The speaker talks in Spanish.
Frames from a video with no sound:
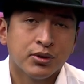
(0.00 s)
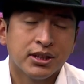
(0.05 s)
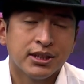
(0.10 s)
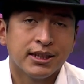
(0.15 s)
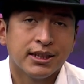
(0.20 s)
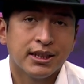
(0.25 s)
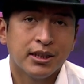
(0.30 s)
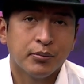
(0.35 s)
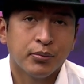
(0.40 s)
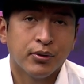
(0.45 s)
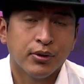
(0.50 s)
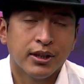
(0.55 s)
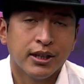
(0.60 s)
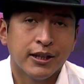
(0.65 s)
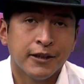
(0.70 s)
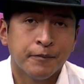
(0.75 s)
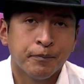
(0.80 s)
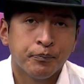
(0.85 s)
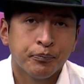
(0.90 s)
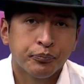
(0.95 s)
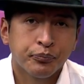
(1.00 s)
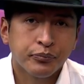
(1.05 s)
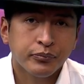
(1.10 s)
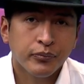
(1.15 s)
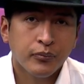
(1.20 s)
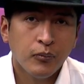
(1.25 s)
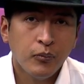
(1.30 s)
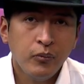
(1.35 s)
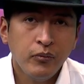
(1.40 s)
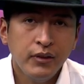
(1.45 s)
ese tipo de,
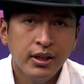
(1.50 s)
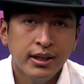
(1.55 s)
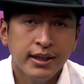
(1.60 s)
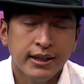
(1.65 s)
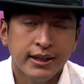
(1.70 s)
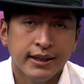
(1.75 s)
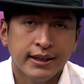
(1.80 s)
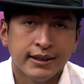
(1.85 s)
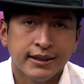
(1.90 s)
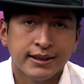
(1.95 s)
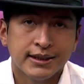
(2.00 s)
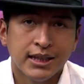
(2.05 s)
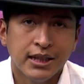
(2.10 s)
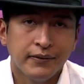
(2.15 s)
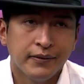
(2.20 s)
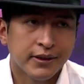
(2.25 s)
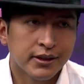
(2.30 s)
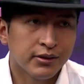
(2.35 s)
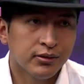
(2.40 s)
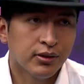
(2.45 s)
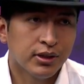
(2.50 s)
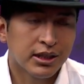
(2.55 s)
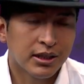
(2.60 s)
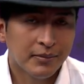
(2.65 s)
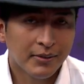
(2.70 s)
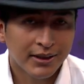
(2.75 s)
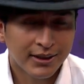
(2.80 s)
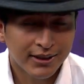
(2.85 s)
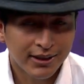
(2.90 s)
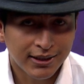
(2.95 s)
eh, estafas ¿no? a
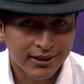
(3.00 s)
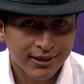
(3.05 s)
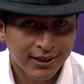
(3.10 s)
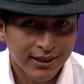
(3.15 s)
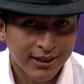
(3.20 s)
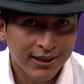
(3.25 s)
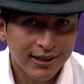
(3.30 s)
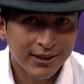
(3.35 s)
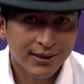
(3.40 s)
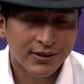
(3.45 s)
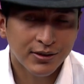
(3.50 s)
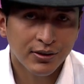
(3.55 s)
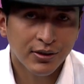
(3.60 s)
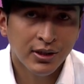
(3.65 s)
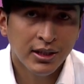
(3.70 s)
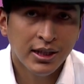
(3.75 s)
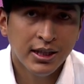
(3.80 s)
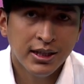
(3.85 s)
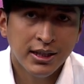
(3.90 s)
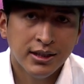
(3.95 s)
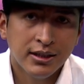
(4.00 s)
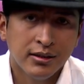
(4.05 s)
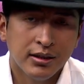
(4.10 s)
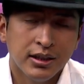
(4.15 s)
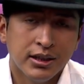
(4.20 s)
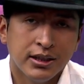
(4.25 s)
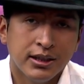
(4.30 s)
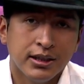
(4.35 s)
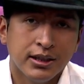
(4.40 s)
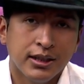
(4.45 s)
través del registro
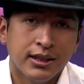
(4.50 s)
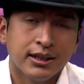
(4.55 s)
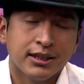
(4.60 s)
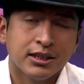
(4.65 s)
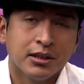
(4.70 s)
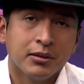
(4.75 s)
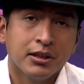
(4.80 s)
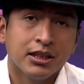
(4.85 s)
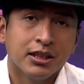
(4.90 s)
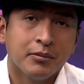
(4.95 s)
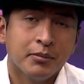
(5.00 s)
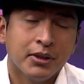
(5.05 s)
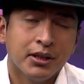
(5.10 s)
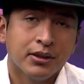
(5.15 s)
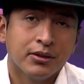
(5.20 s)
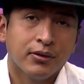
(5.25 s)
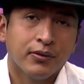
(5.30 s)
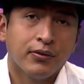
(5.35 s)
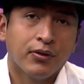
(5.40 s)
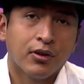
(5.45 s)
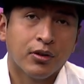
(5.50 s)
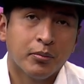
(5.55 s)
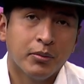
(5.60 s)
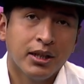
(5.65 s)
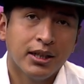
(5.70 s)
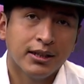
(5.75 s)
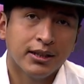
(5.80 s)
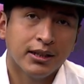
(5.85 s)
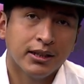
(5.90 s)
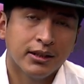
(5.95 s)
y el establecimiento
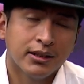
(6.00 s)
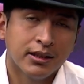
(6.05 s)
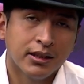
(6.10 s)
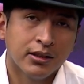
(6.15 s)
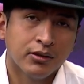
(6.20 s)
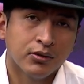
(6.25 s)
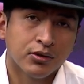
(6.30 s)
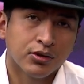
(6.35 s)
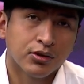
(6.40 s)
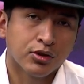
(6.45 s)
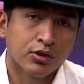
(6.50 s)
formal de, nuestros